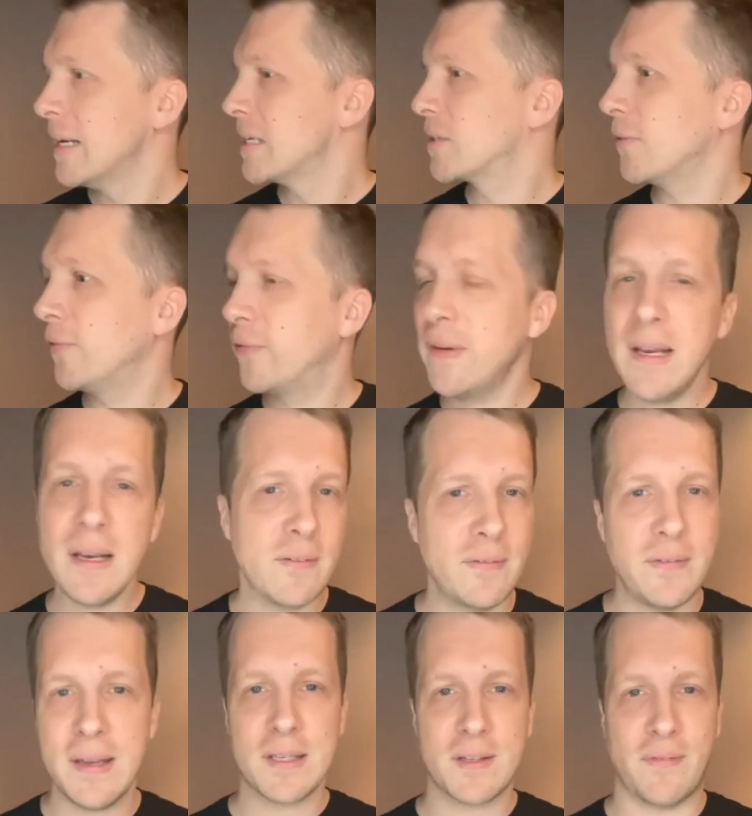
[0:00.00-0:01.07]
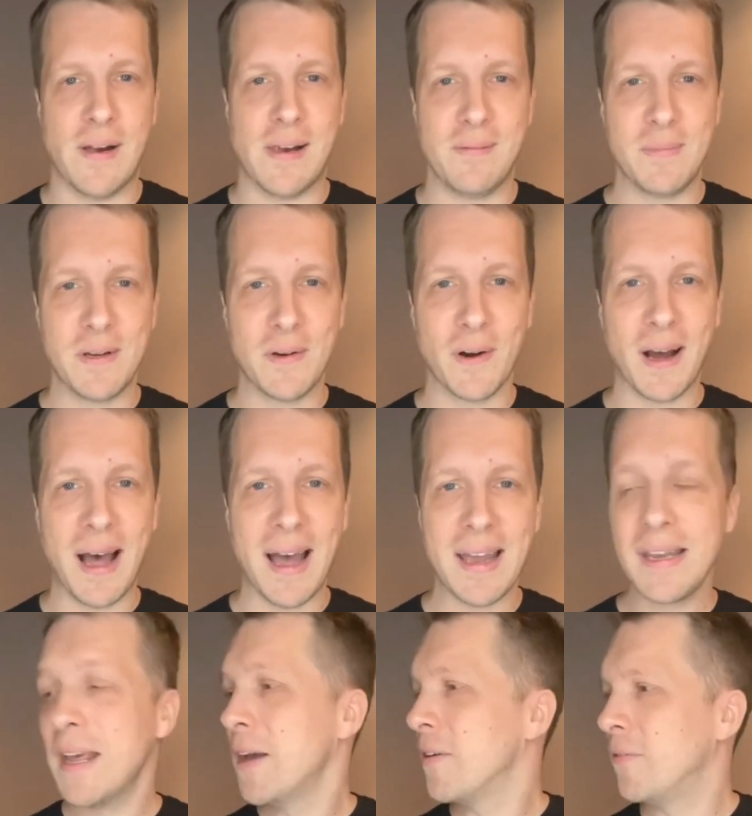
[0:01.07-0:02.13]
so viele Ws fallen mir noch
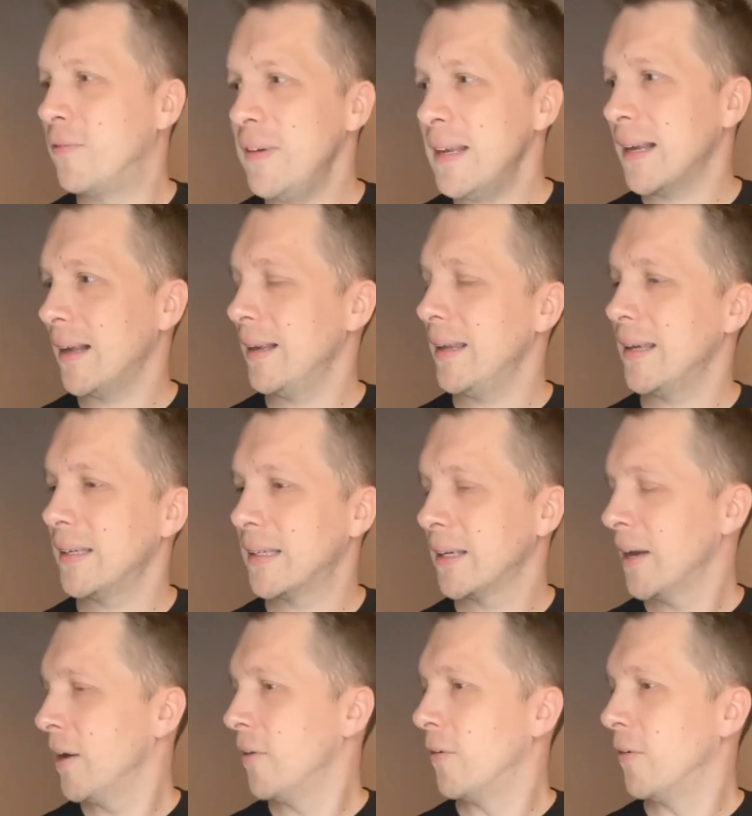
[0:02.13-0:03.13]
ein. Widerlich.